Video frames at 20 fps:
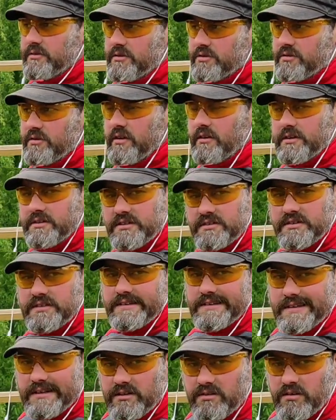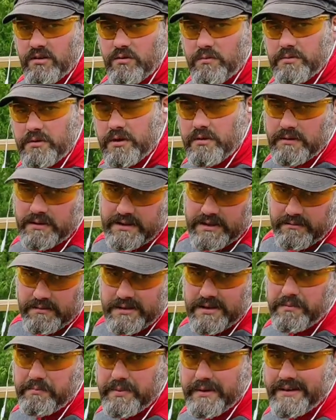o eso a veces he tenido algún problema,
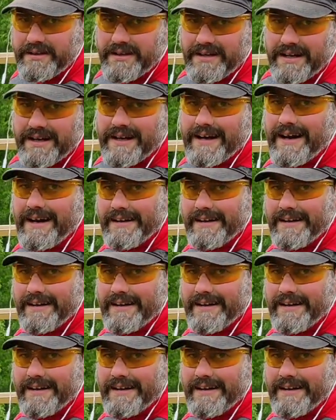también depende de la